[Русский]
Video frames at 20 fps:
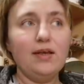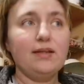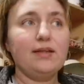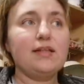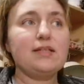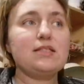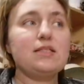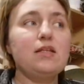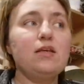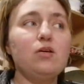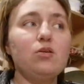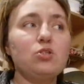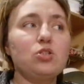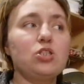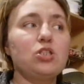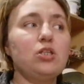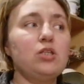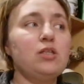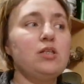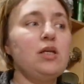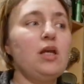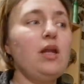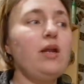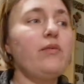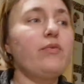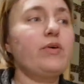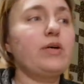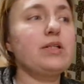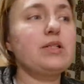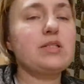На следующей
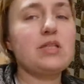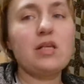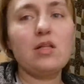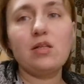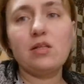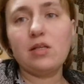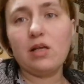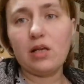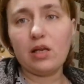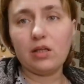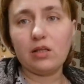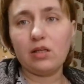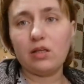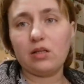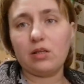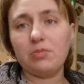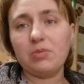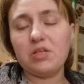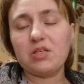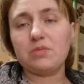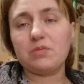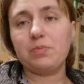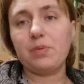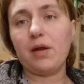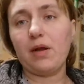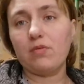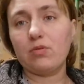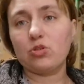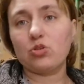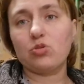неделе, в конце недели где-то мне
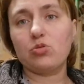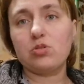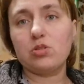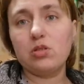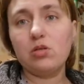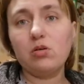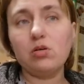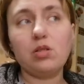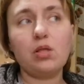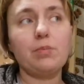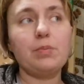справочку сделают,